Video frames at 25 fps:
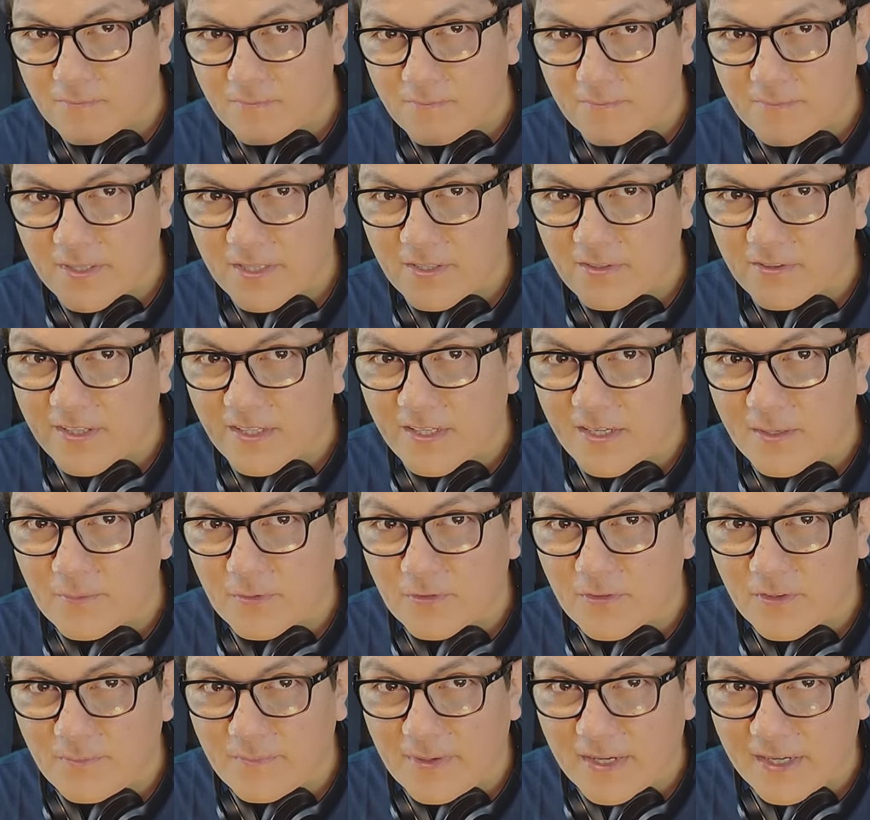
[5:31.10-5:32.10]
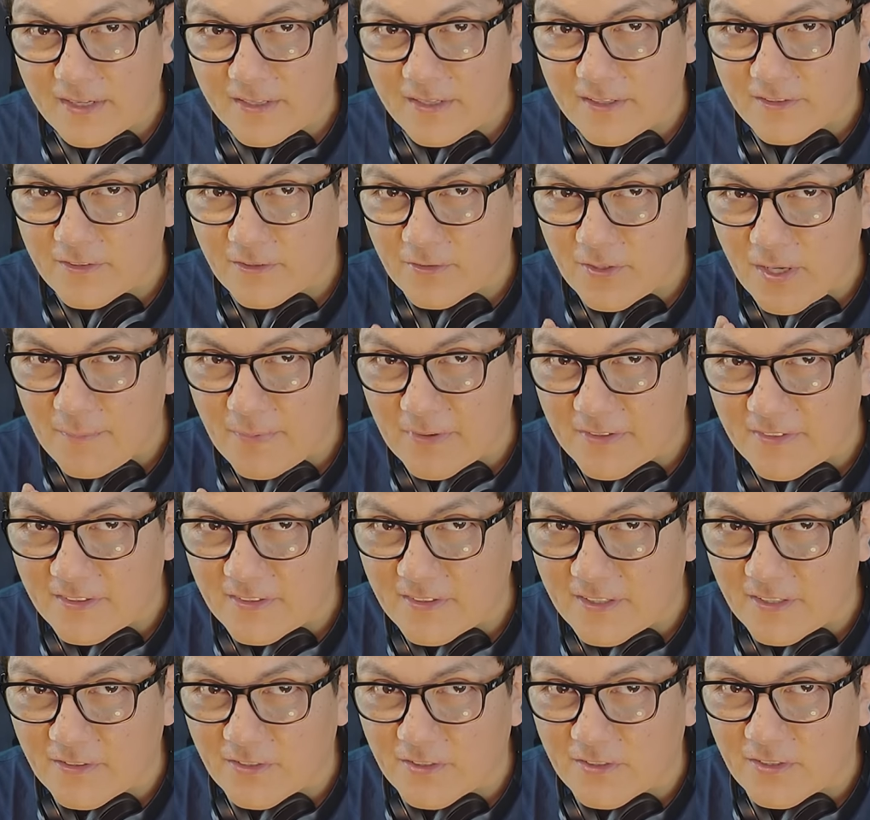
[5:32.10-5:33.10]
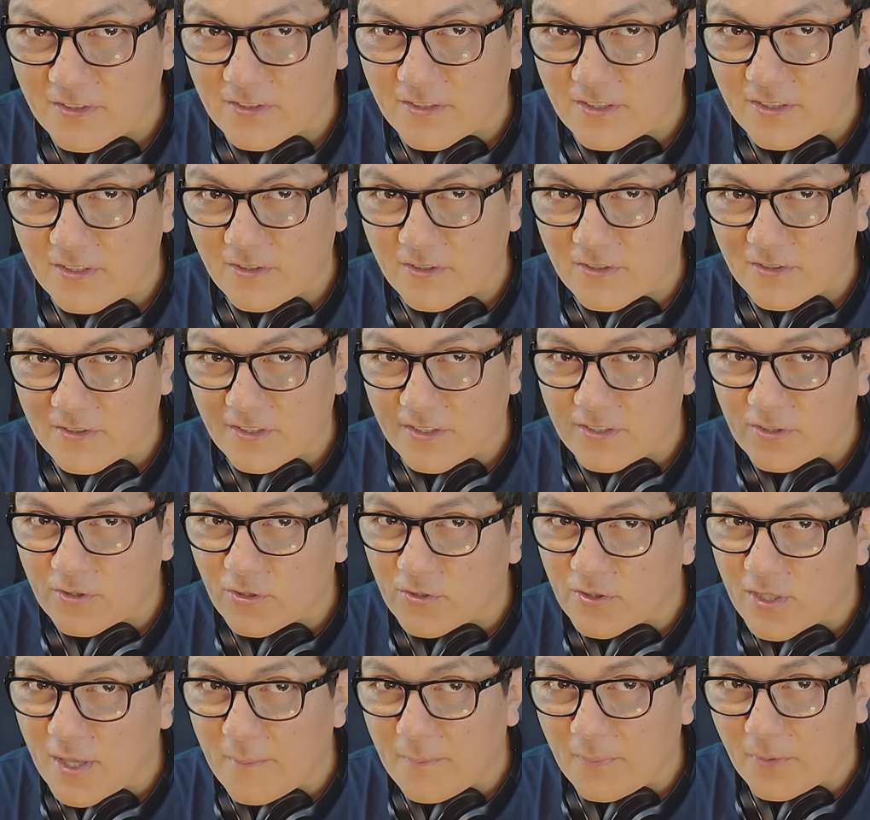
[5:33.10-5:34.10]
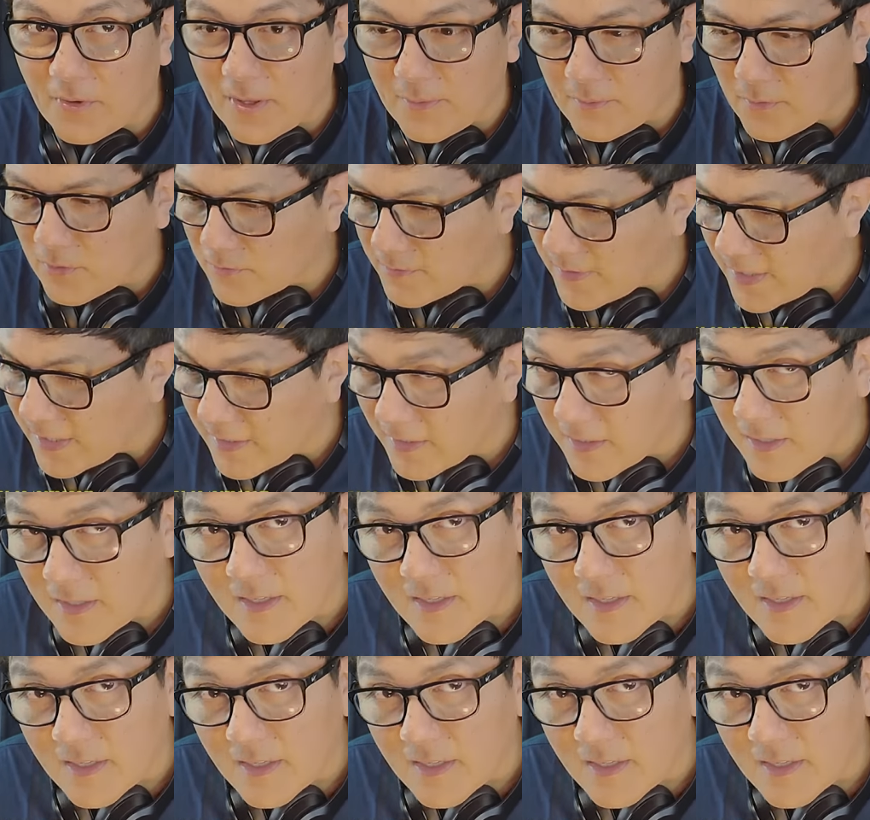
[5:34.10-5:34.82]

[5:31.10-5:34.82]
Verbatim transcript: Pero tenemos imágenes de una presentación anterior en donde podemos ver